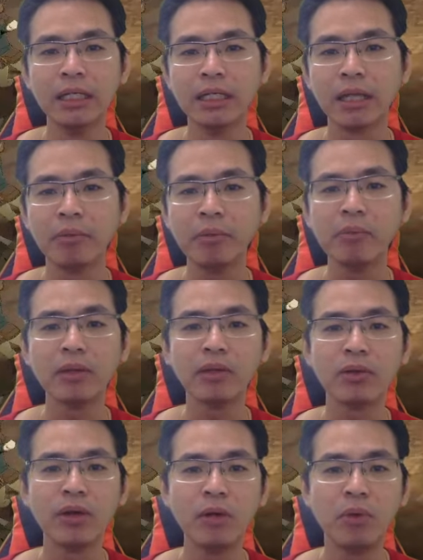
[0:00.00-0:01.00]
Tapi
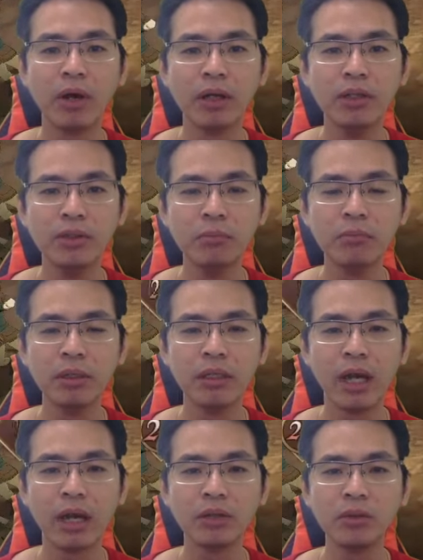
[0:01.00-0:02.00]
Matrona bukan human
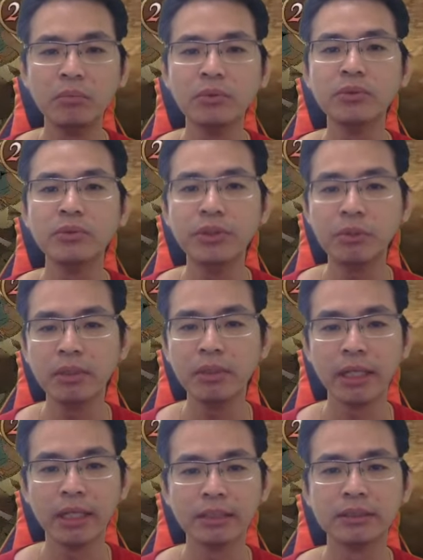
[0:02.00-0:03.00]
ya, Arthur butuh human
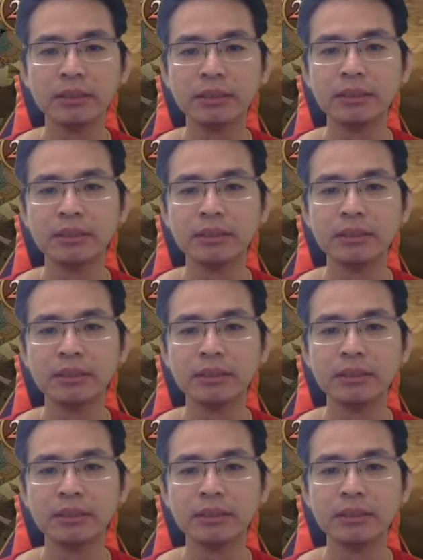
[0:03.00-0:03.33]
guys.